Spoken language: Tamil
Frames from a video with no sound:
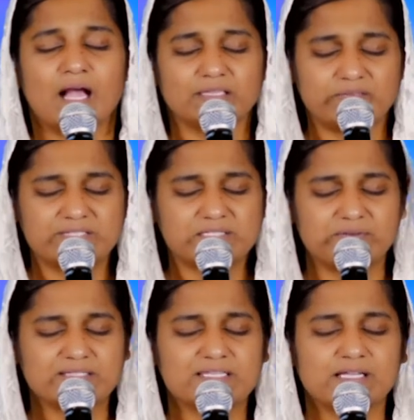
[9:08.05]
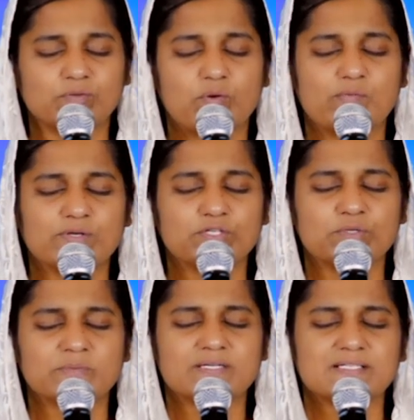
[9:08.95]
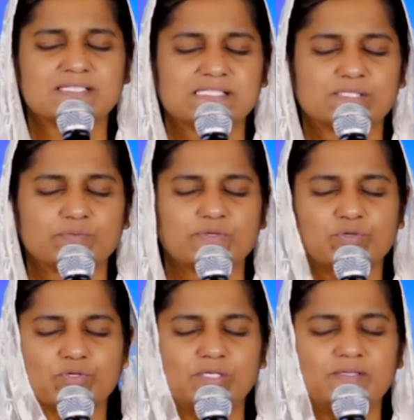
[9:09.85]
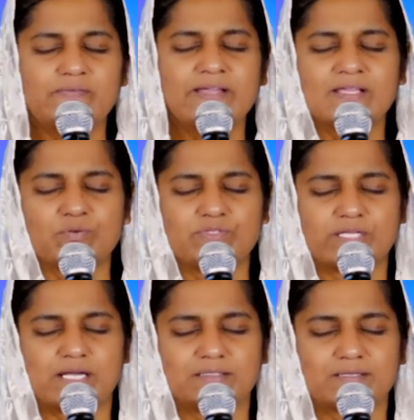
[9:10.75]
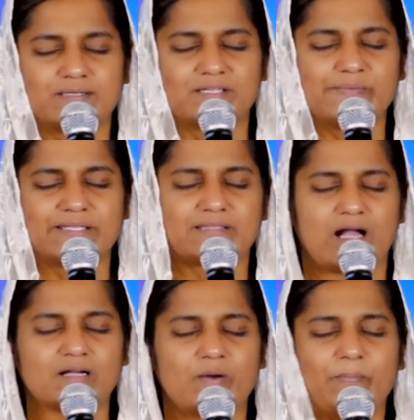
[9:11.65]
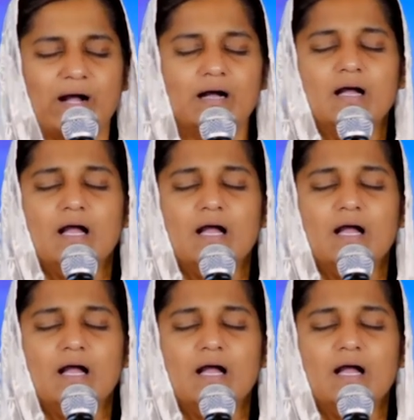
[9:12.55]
அந்த விசுவாசிகள் ஒவ்வொருவரும் கிறிஸ்துவுக்குள் வேரூன்ற கத்திற்கிருப தாங்கப்பா